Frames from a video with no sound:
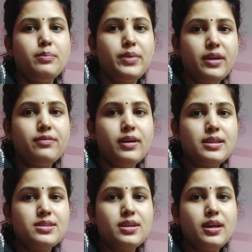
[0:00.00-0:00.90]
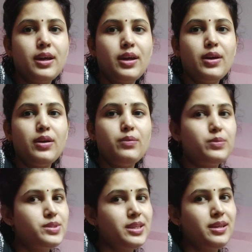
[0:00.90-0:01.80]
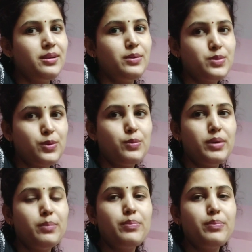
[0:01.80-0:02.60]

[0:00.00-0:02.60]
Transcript: ब्रेकफास्ट है उसकी उसको मैं